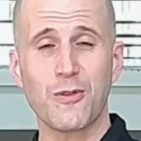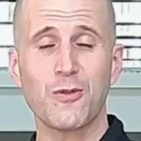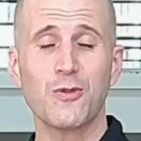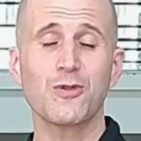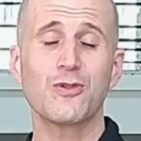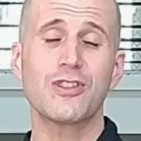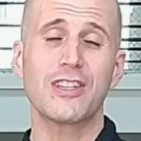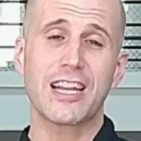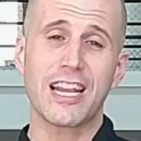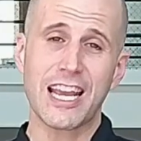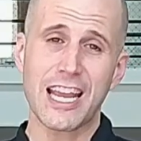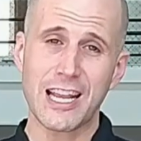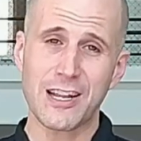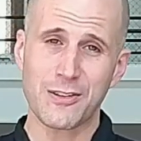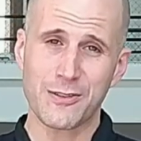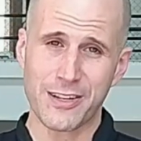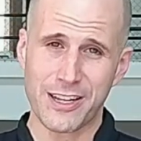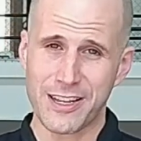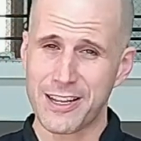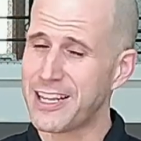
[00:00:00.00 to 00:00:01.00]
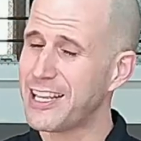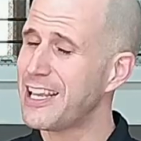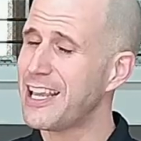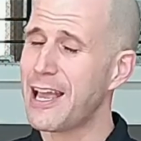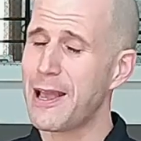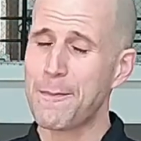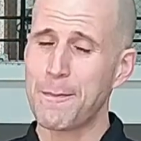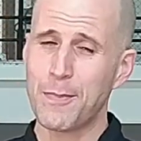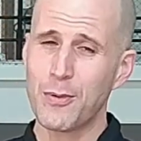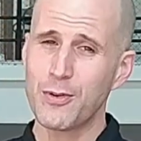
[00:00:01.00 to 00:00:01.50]
com o treino, né? E
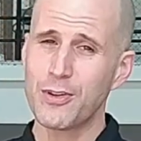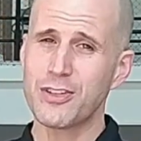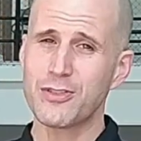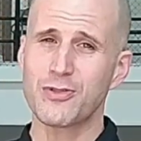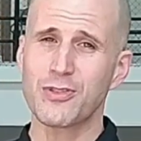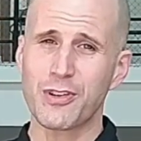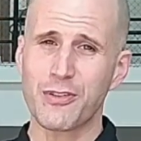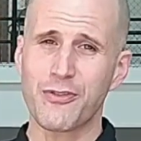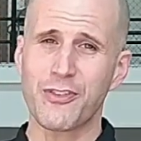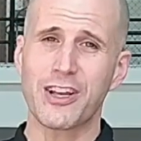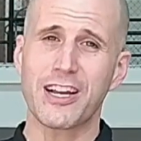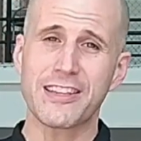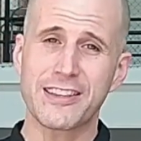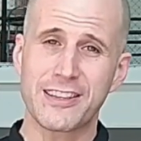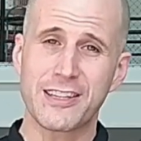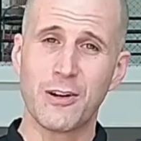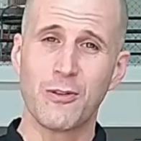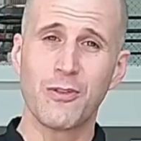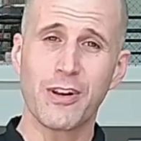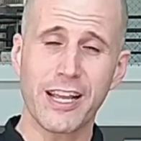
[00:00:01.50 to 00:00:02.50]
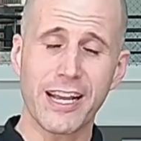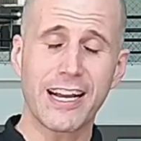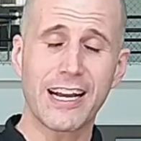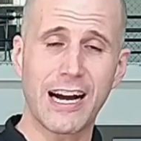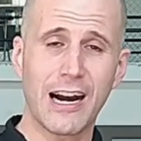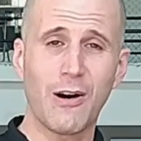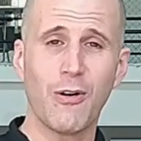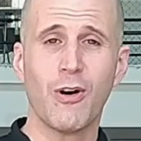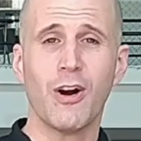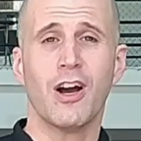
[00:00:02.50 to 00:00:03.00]
é por isso que fica tão
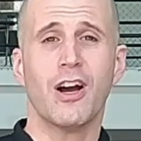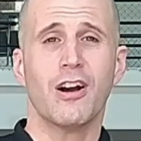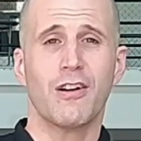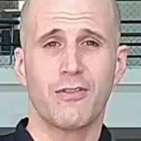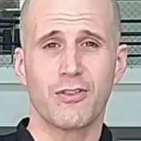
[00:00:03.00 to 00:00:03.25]
legal